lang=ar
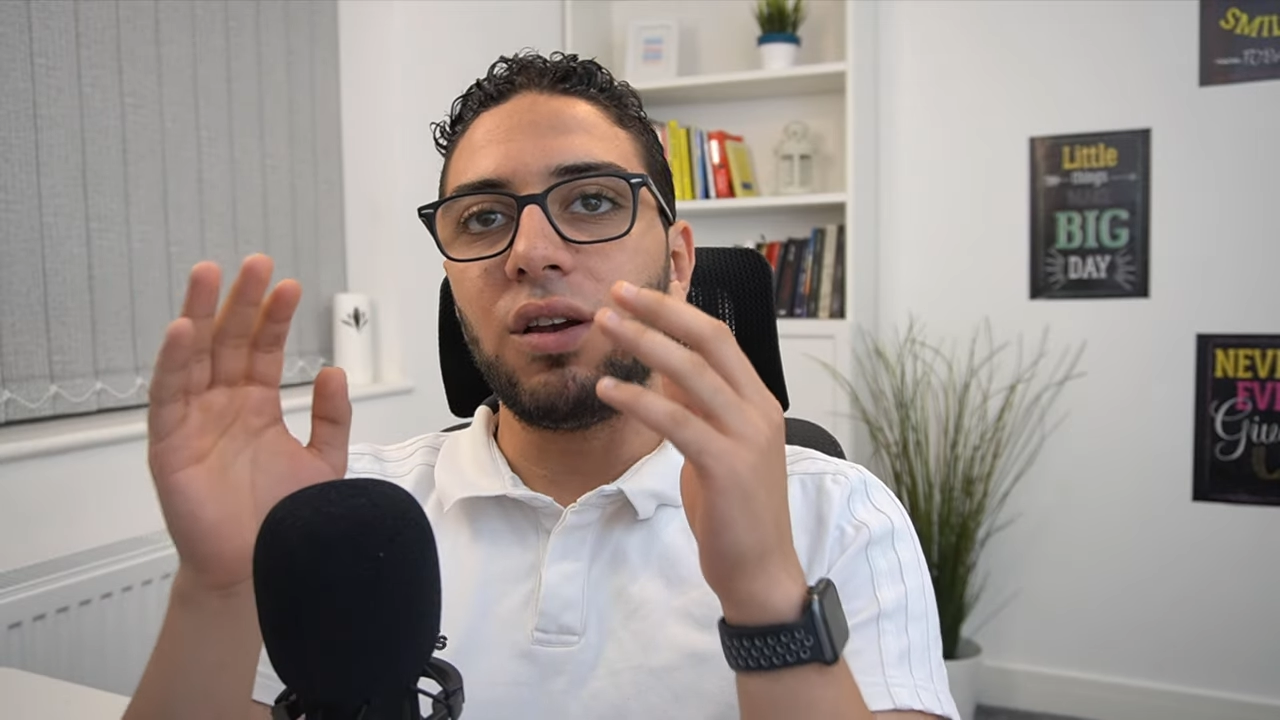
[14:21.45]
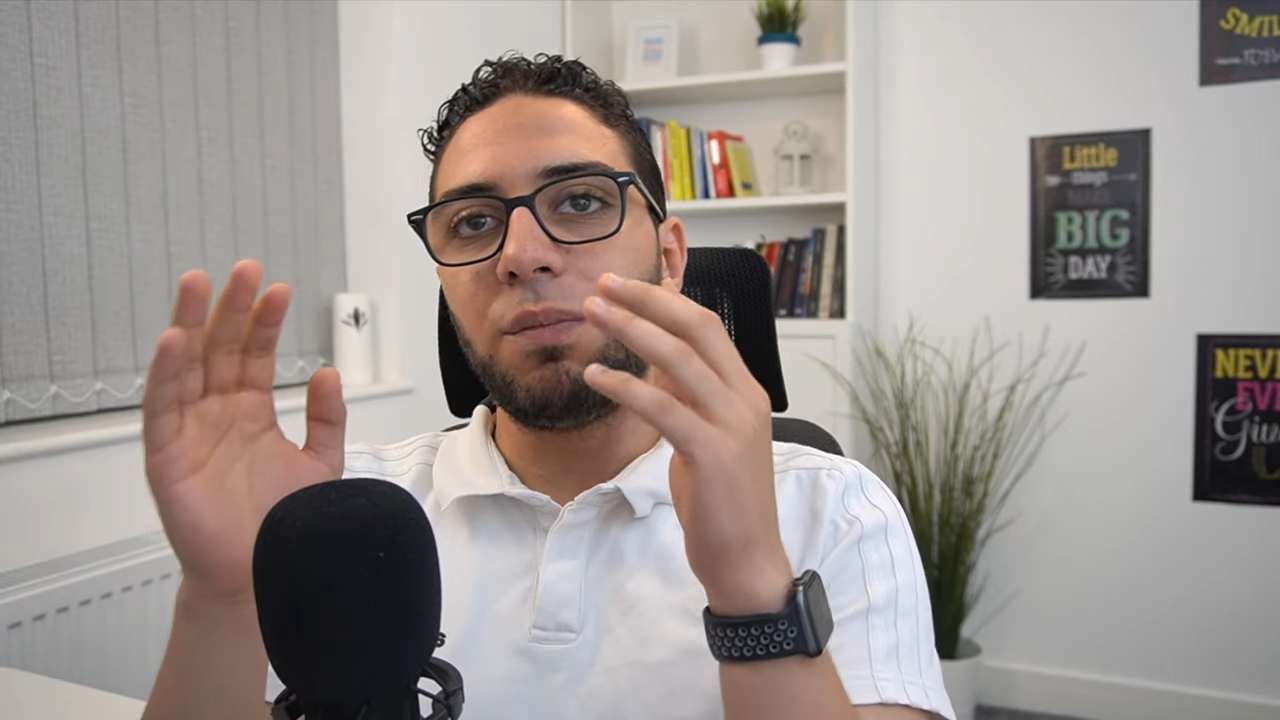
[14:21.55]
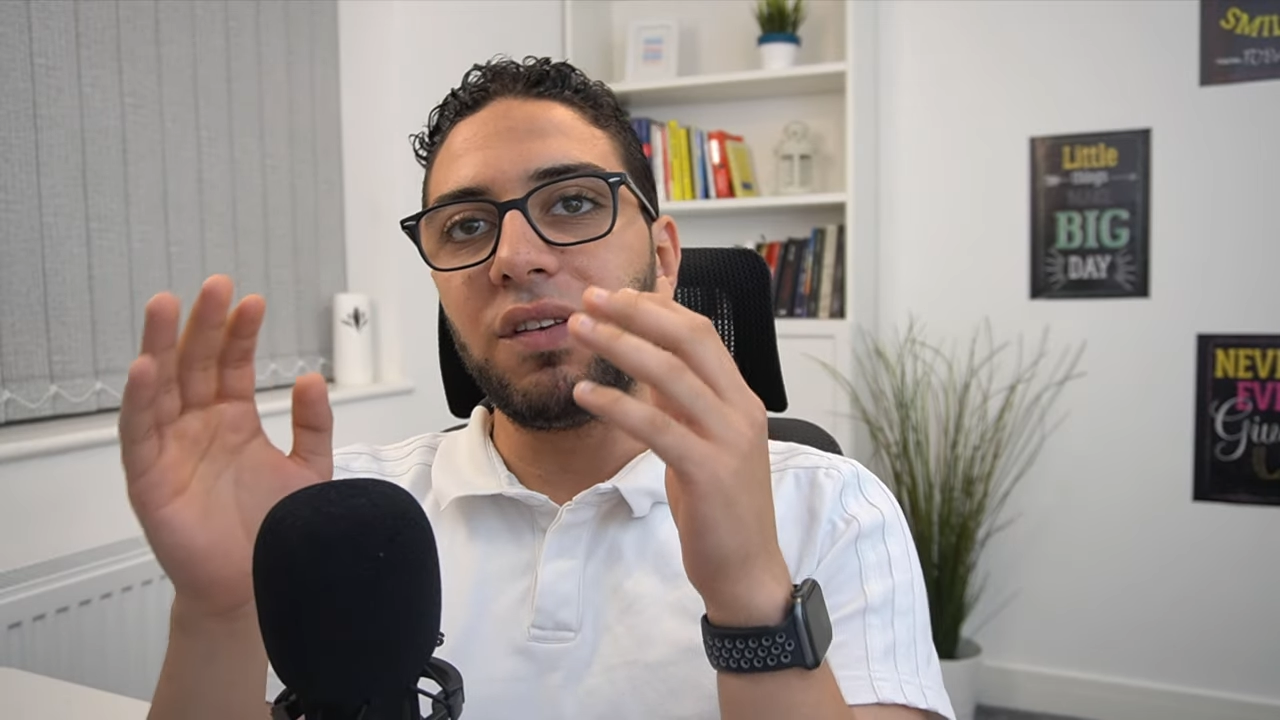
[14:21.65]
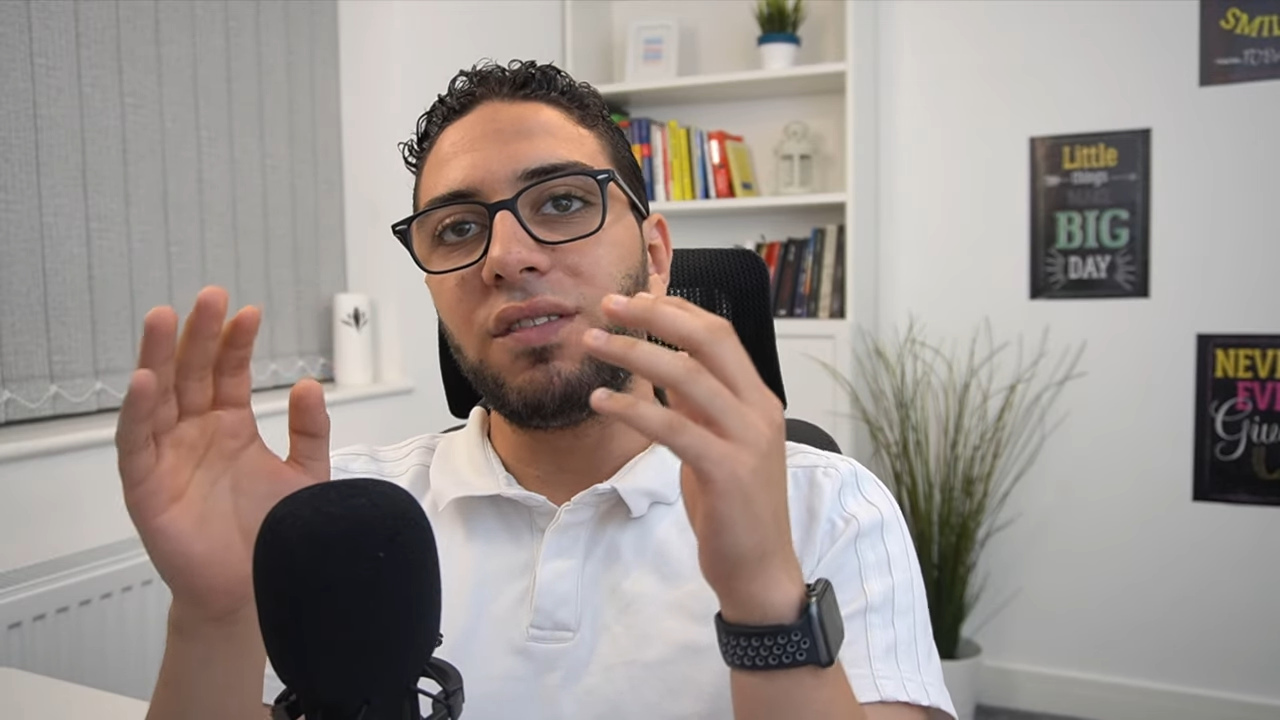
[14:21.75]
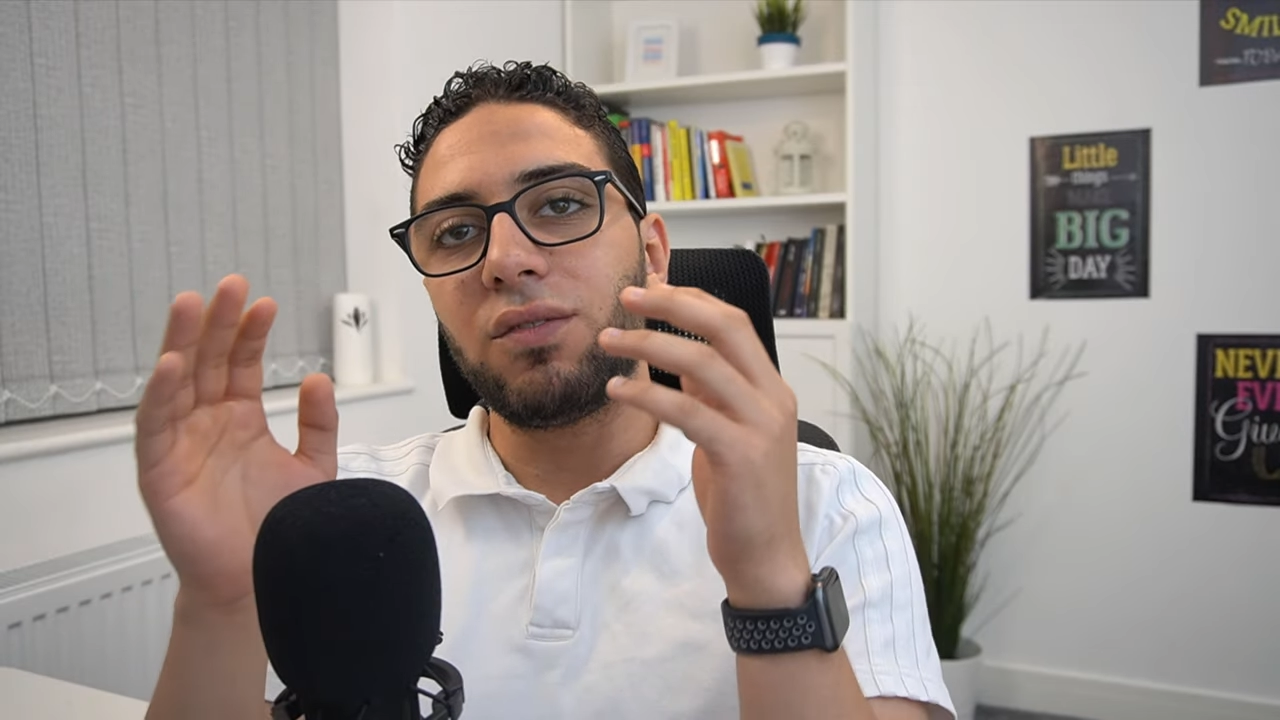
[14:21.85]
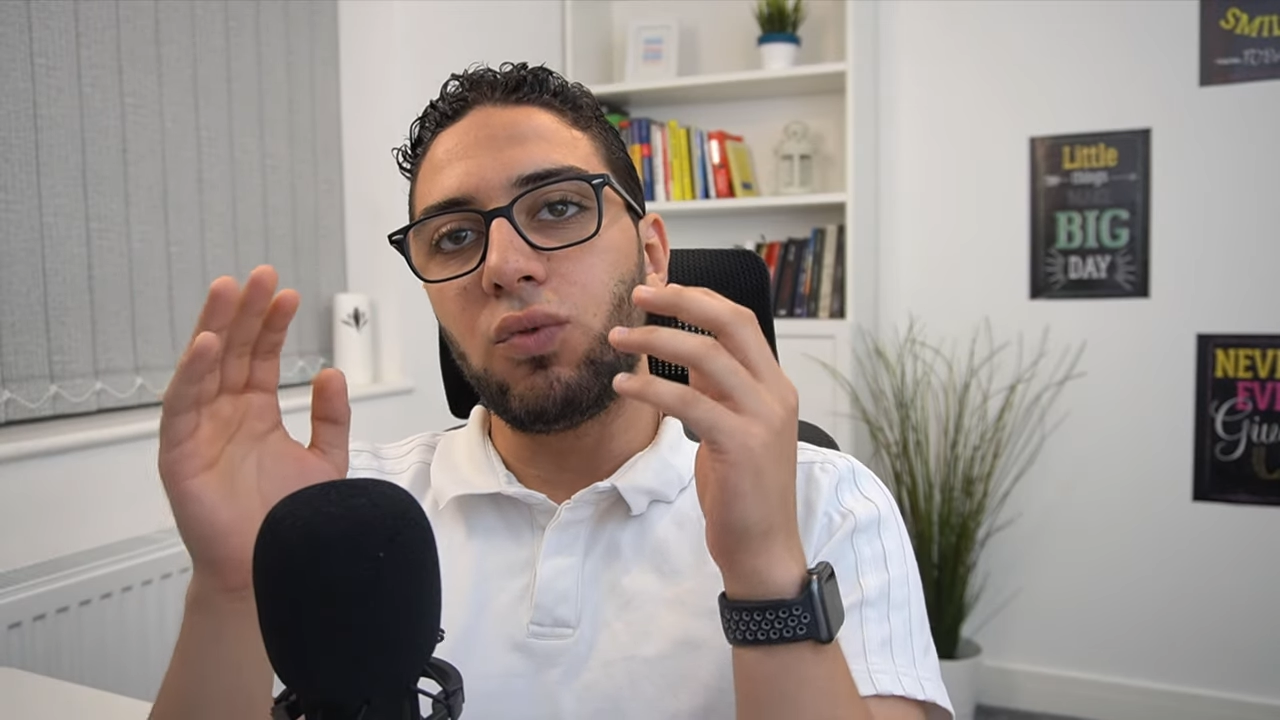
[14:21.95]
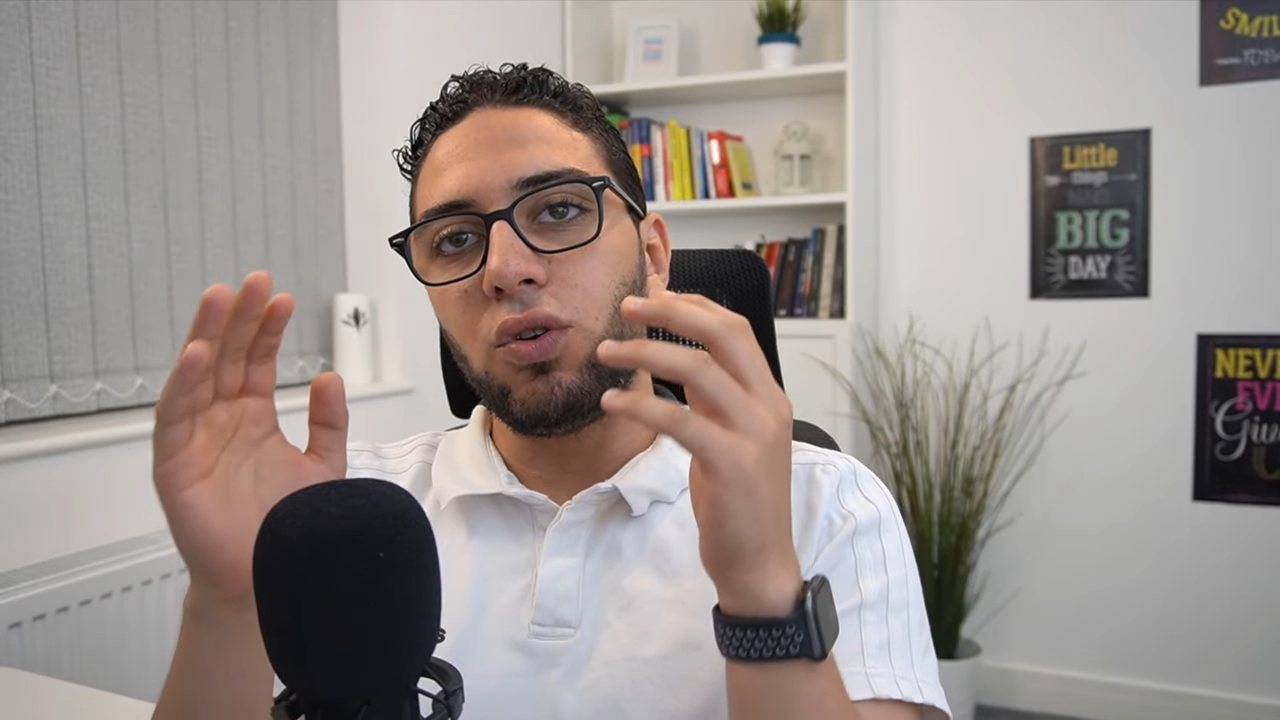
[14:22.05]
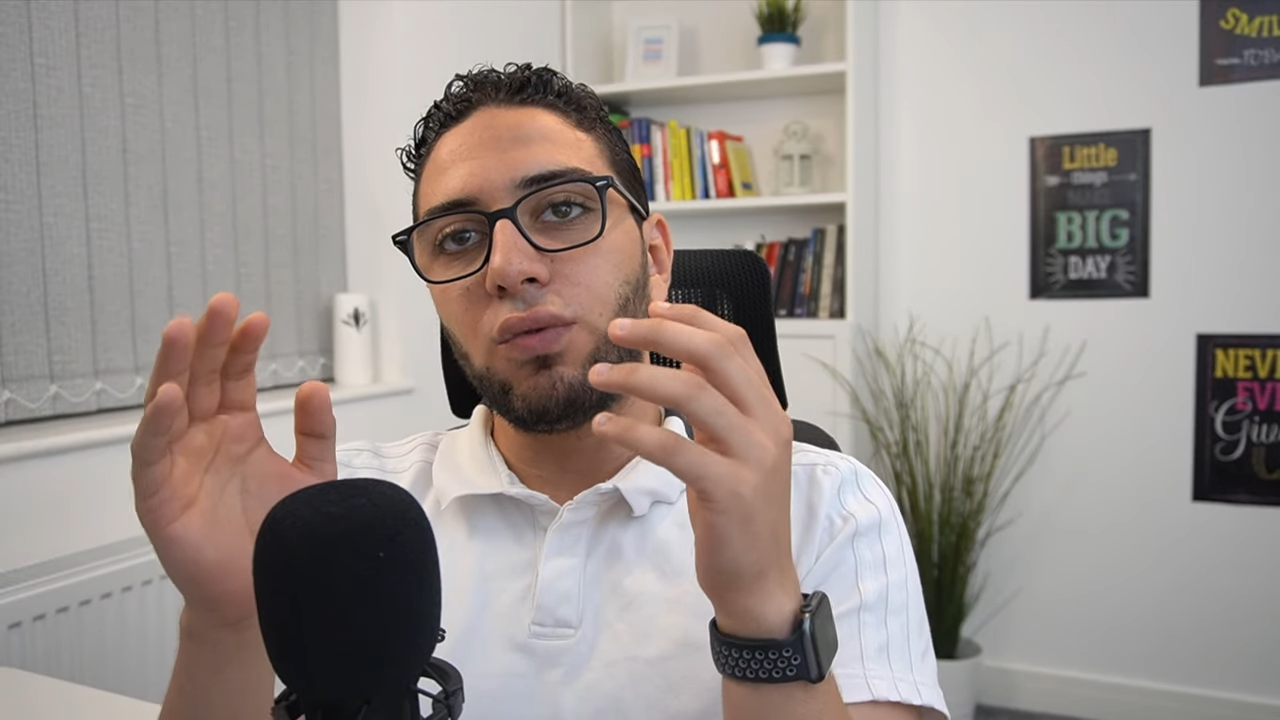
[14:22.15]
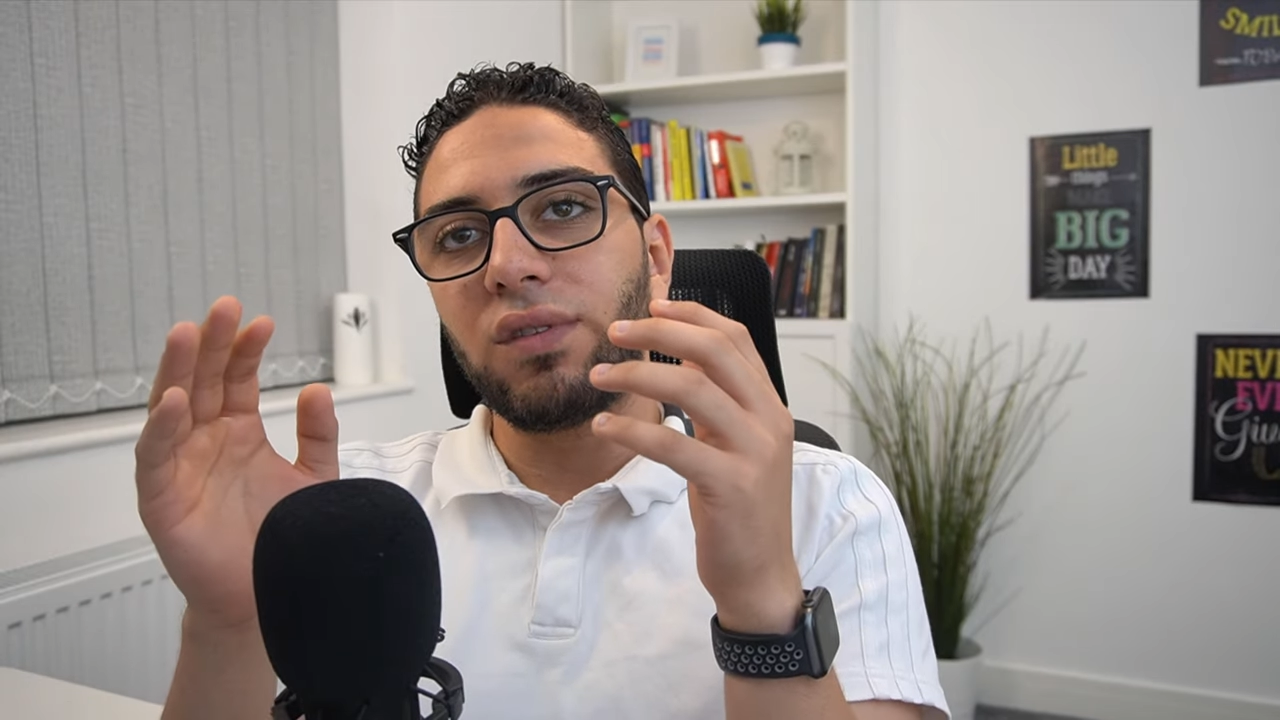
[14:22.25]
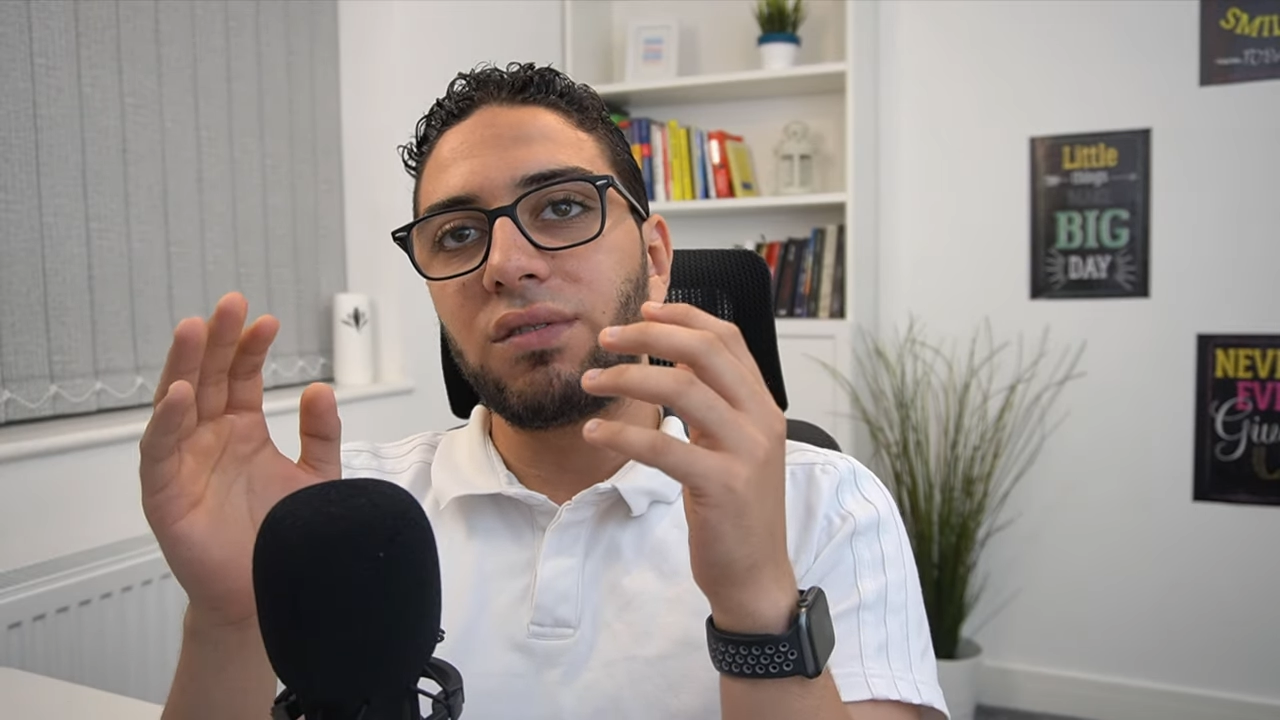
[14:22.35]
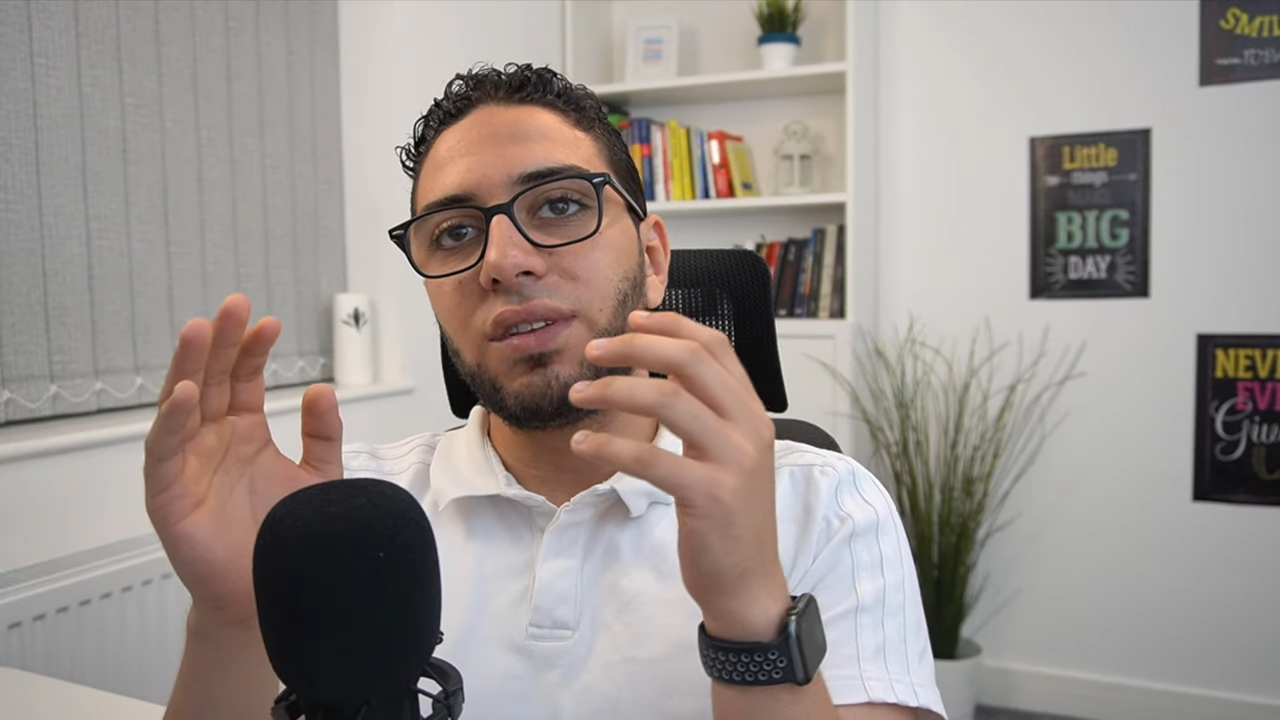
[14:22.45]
للبيزنس واليوزر